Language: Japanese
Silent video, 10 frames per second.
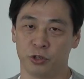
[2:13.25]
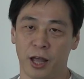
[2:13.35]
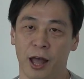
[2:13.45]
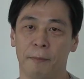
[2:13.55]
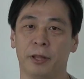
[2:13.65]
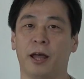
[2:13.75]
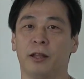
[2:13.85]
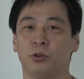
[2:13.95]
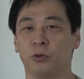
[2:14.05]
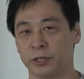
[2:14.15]
準がま
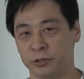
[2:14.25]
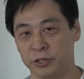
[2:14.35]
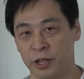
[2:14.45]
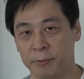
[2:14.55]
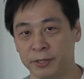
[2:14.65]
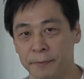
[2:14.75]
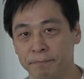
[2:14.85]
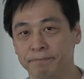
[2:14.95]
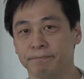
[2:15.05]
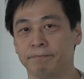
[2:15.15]
だ到達していません